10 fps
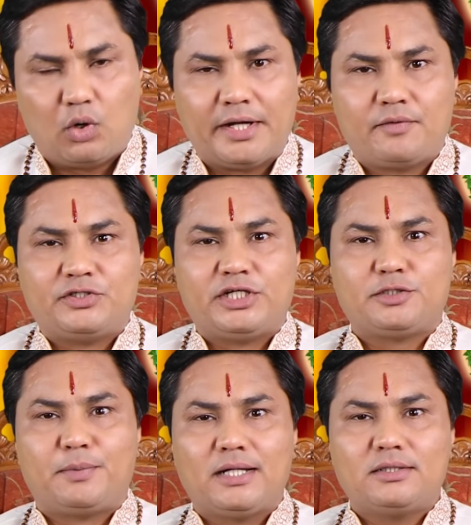और एक
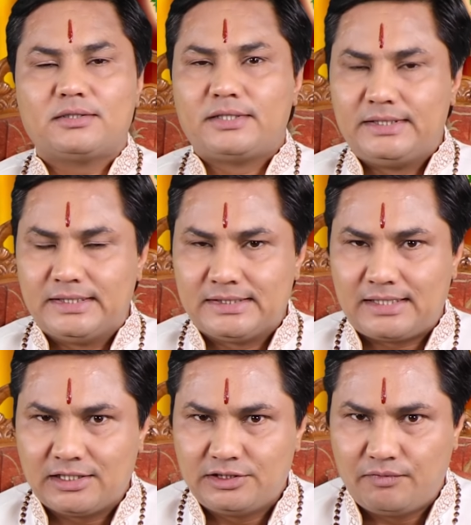विशेष बात कि यह
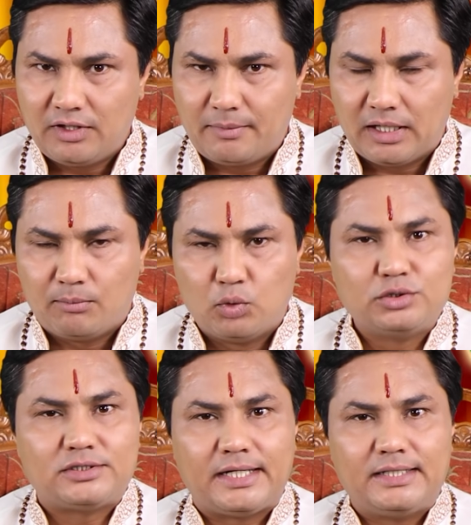राशिफल हमारा
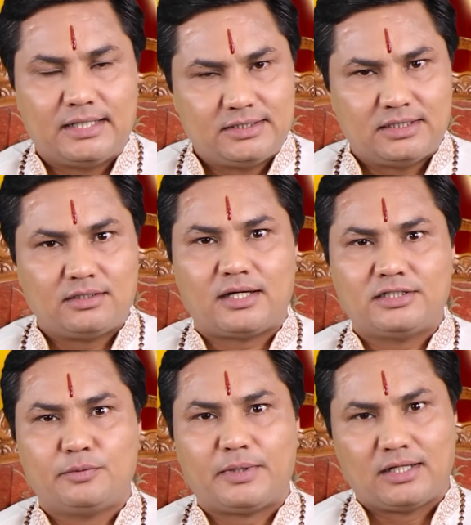मून साइन यानी चंद्र
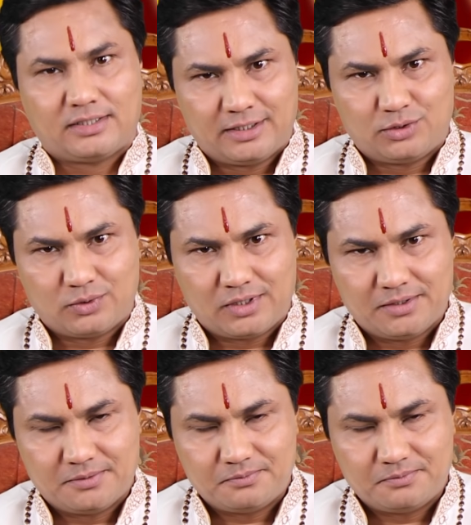राशि पर आधारित होगा